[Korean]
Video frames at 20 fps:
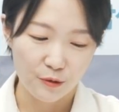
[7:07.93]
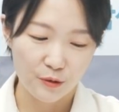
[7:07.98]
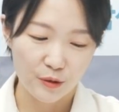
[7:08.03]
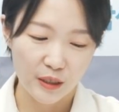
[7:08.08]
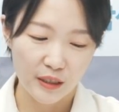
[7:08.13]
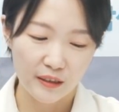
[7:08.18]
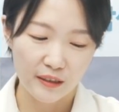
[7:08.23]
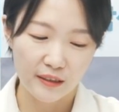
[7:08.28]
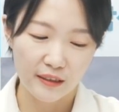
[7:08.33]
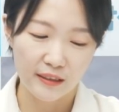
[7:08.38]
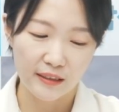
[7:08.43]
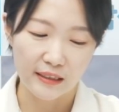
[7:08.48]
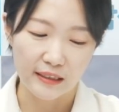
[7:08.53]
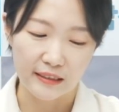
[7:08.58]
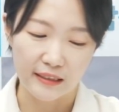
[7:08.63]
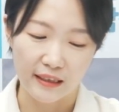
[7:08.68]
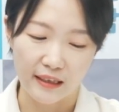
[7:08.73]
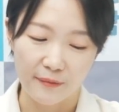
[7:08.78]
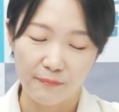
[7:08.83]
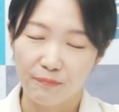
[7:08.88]

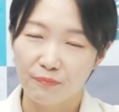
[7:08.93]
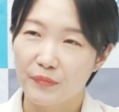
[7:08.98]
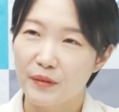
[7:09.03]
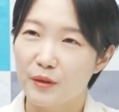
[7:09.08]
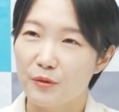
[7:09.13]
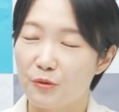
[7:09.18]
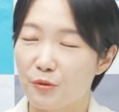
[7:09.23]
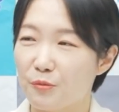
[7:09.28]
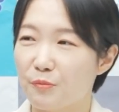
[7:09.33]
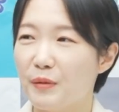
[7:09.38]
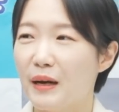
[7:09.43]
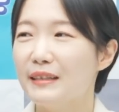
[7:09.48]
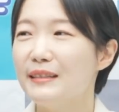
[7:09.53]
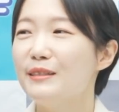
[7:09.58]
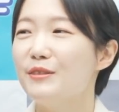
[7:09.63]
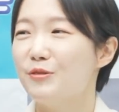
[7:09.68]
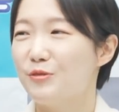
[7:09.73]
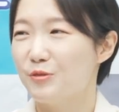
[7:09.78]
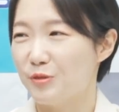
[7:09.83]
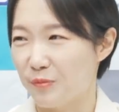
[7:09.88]
이후에는 이제 또
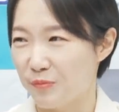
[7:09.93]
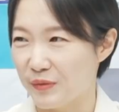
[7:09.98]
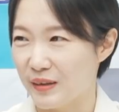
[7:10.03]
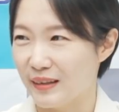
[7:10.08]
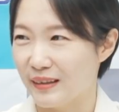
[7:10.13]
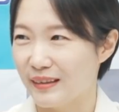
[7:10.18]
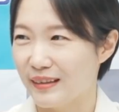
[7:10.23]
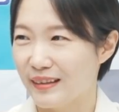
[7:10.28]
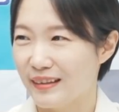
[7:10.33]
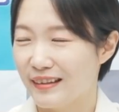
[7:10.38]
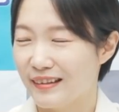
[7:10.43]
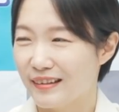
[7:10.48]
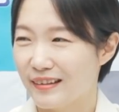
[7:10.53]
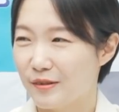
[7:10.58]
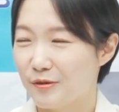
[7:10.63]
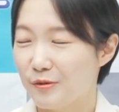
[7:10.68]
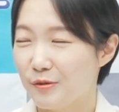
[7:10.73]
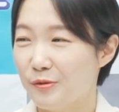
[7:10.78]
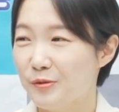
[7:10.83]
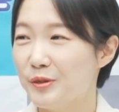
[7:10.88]
빠질 수 없는 음.
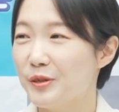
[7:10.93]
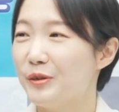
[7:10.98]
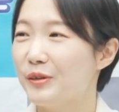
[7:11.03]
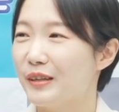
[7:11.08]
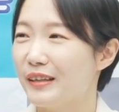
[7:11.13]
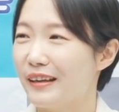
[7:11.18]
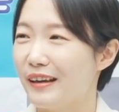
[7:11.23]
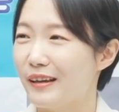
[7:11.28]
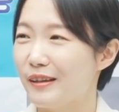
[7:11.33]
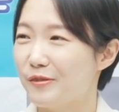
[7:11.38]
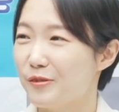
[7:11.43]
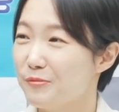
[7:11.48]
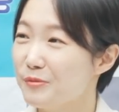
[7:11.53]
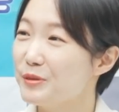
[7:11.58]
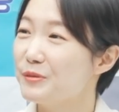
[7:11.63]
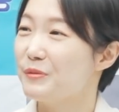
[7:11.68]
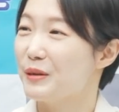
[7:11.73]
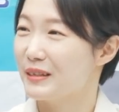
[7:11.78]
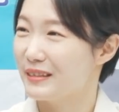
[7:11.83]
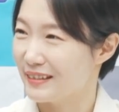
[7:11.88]
손정희의
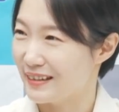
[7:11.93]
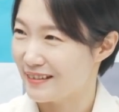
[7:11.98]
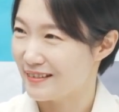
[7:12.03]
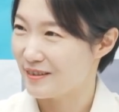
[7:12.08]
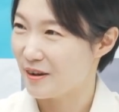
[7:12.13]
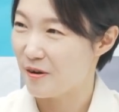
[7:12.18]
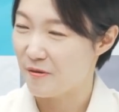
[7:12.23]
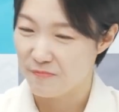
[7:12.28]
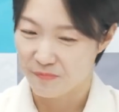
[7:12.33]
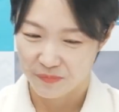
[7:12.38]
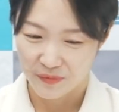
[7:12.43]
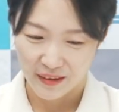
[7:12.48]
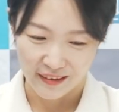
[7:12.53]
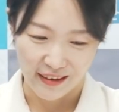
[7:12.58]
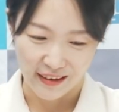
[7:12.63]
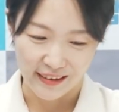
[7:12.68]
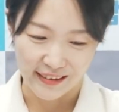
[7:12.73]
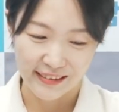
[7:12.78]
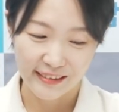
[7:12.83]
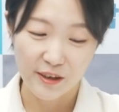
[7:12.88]
소프트뱅크에서
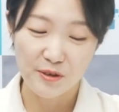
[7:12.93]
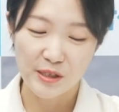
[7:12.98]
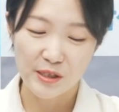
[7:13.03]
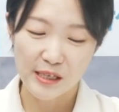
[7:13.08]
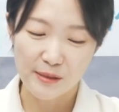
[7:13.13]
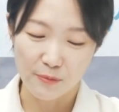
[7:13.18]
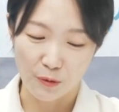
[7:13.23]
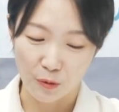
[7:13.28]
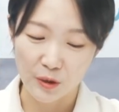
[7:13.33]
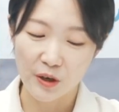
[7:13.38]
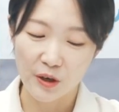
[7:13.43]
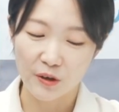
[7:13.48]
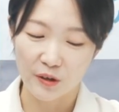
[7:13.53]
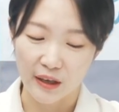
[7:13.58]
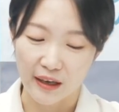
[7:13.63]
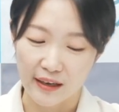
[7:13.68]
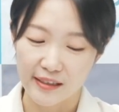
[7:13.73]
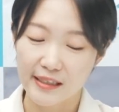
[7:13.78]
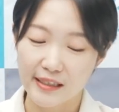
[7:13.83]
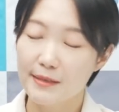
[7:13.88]
네. 네, 이천십오
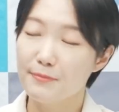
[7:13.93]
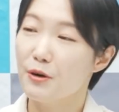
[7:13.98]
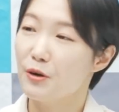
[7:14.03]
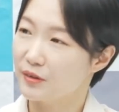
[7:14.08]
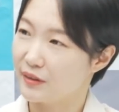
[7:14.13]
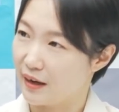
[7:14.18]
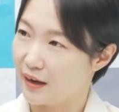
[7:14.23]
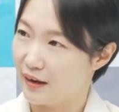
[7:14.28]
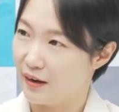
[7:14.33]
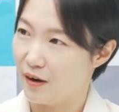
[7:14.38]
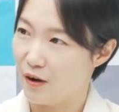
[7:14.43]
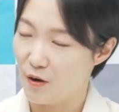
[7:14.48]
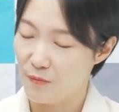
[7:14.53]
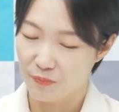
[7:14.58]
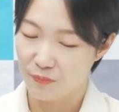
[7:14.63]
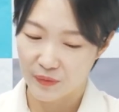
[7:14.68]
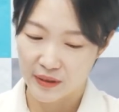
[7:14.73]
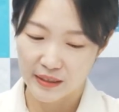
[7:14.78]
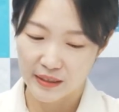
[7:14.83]
년에 십억 달러,